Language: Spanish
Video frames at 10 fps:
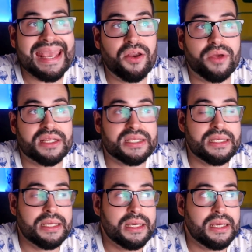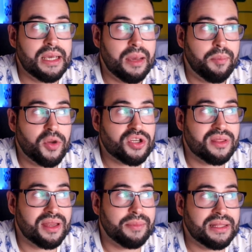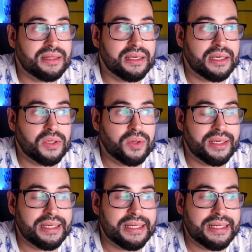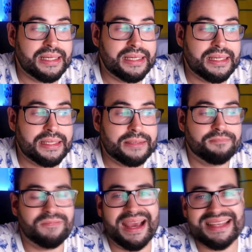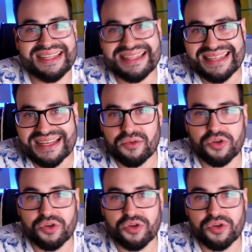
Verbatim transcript: creo que sí, pero sinceramente creo que ahí Setién